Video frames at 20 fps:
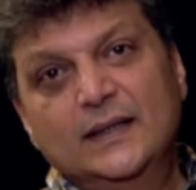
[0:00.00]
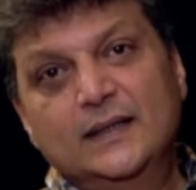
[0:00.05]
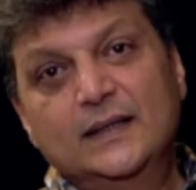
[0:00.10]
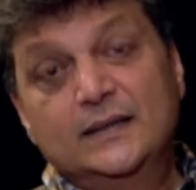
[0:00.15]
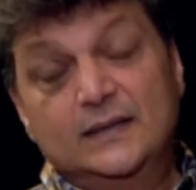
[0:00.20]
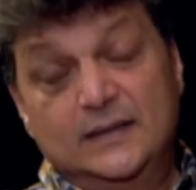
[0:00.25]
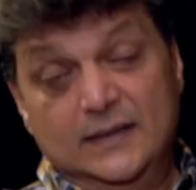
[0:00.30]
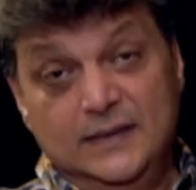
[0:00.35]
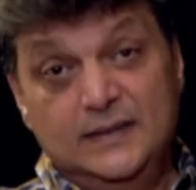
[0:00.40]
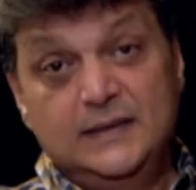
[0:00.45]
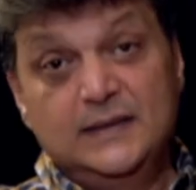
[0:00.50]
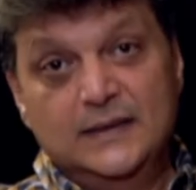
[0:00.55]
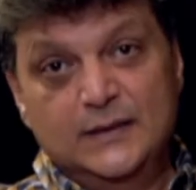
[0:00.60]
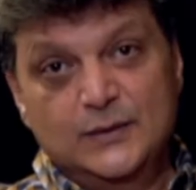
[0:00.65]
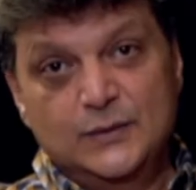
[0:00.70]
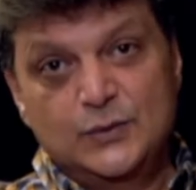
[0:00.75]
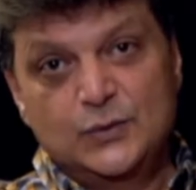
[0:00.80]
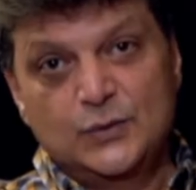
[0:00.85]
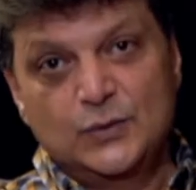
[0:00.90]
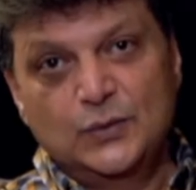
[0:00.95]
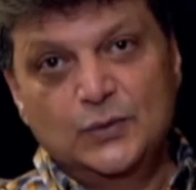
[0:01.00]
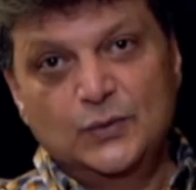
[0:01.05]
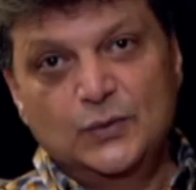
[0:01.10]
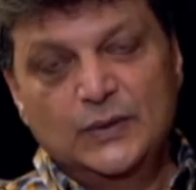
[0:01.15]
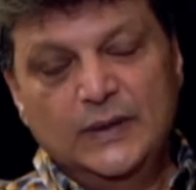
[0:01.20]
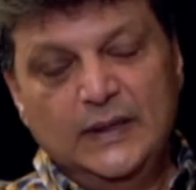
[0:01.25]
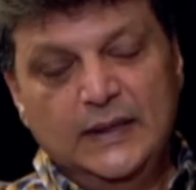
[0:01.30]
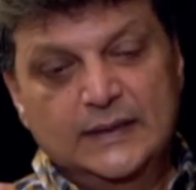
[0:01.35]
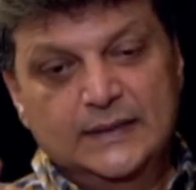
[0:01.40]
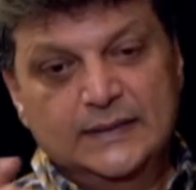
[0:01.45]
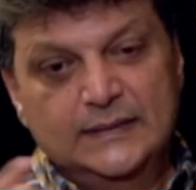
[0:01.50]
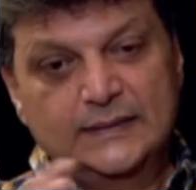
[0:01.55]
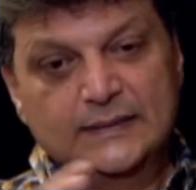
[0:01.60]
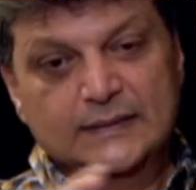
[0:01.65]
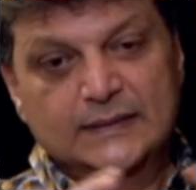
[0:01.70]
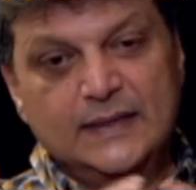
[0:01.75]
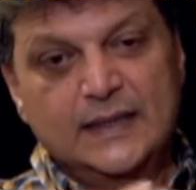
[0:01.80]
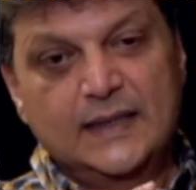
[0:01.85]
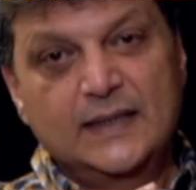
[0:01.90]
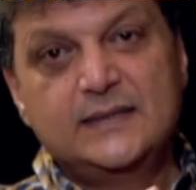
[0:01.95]
कि थिएटर जो एक
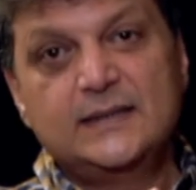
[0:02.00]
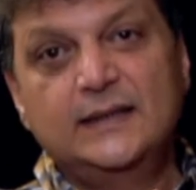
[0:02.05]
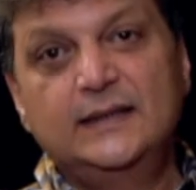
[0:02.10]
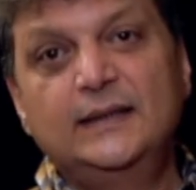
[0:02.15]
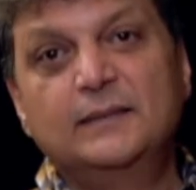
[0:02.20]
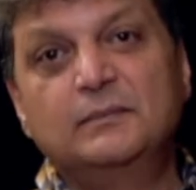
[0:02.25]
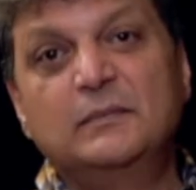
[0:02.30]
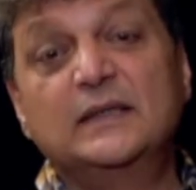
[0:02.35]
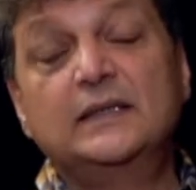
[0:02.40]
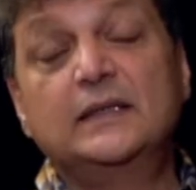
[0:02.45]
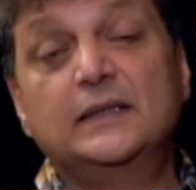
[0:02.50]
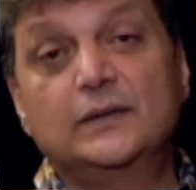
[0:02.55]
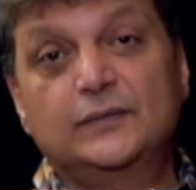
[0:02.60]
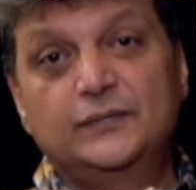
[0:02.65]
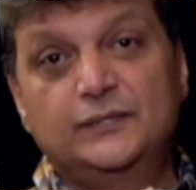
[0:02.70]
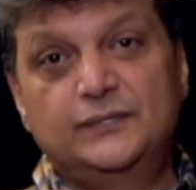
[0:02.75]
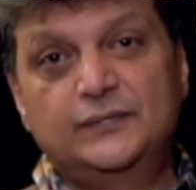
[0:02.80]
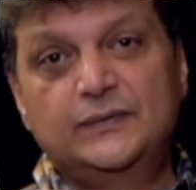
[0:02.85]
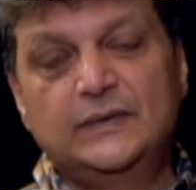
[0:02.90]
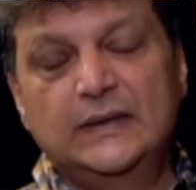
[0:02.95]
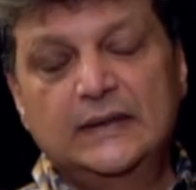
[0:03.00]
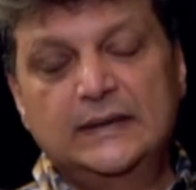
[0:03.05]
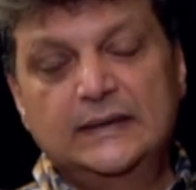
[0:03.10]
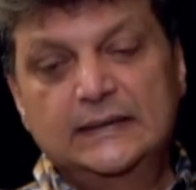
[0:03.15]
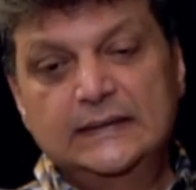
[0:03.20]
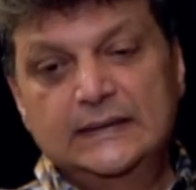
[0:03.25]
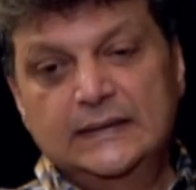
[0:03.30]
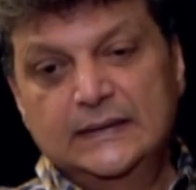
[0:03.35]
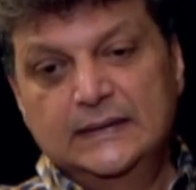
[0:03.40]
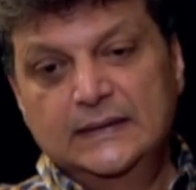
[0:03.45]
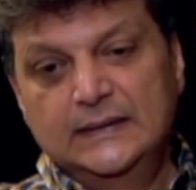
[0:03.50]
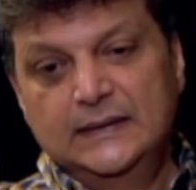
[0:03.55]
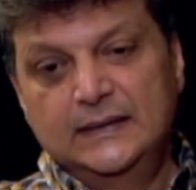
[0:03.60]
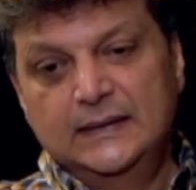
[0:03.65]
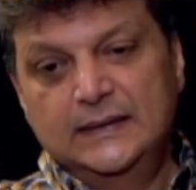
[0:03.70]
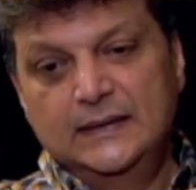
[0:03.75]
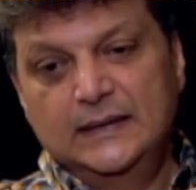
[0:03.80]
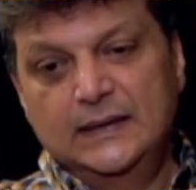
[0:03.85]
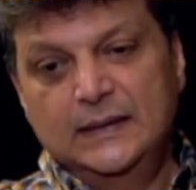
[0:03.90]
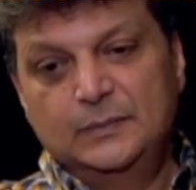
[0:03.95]
कहना चाहिए मदर ऑफ
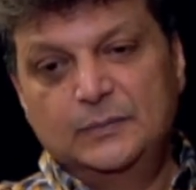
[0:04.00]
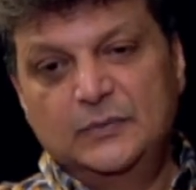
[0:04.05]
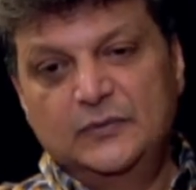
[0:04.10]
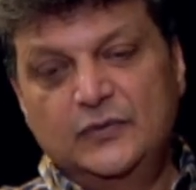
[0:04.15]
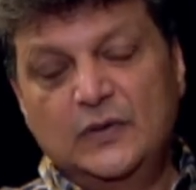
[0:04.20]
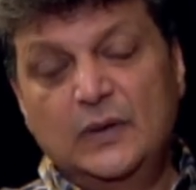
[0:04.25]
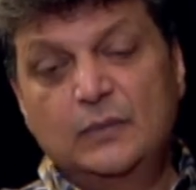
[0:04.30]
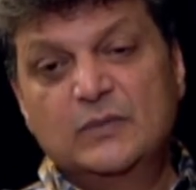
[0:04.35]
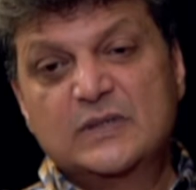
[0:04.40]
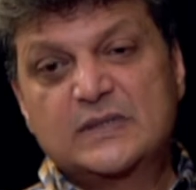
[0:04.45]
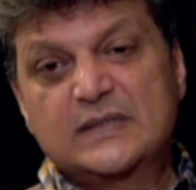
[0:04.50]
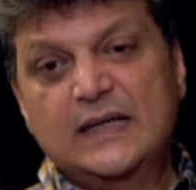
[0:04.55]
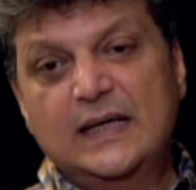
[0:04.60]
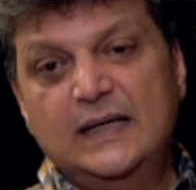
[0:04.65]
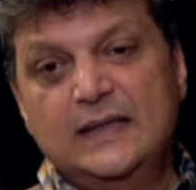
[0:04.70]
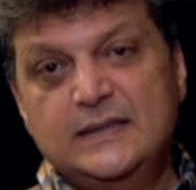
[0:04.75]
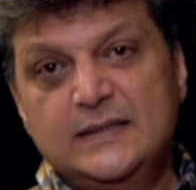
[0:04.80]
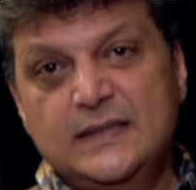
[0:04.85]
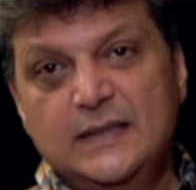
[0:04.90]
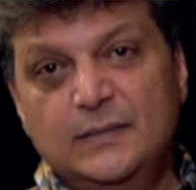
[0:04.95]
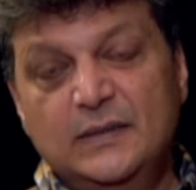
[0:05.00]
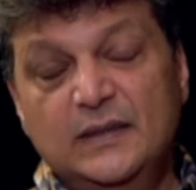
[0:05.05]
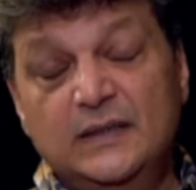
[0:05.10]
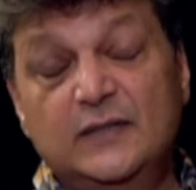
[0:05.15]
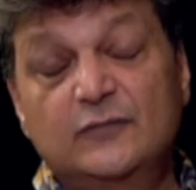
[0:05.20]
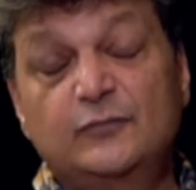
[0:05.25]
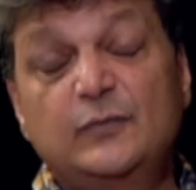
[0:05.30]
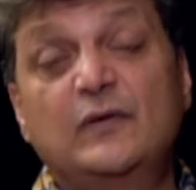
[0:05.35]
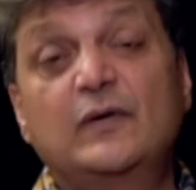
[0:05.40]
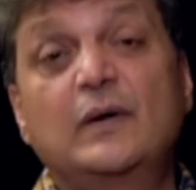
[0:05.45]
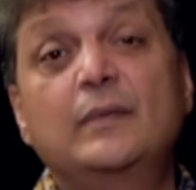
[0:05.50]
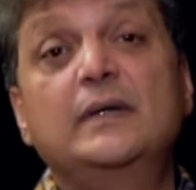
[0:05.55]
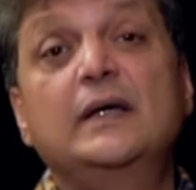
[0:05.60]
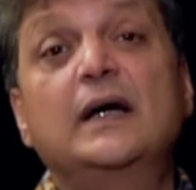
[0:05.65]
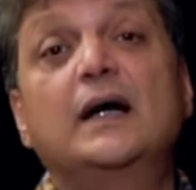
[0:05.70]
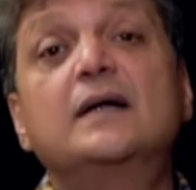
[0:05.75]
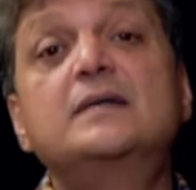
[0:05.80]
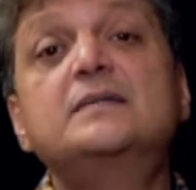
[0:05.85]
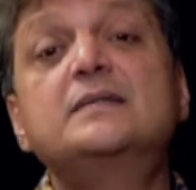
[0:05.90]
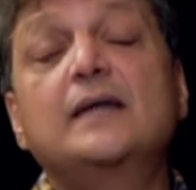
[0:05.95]
परफॉर्मेंस कह लीजिए मदर ऑफ
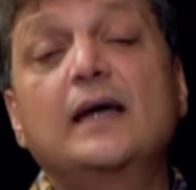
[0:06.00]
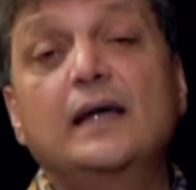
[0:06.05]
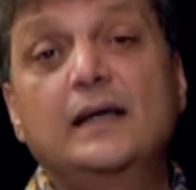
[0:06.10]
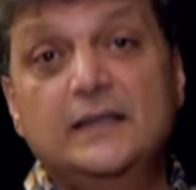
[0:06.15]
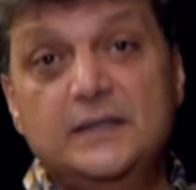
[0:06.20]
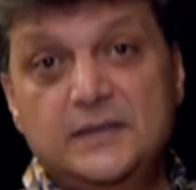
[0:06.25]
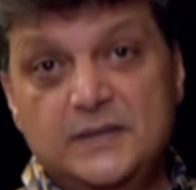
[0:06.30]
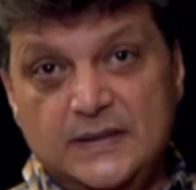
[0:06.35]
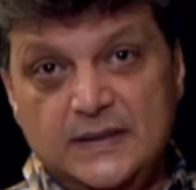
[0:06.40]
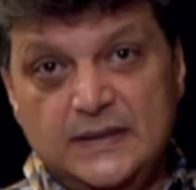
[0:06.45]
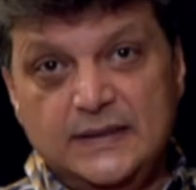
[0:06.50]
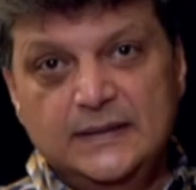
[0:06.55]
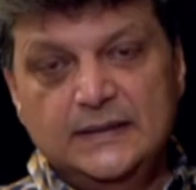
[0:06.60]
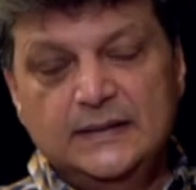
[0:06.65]
परफॉर्मिंग आर्ट्स कह लीजिए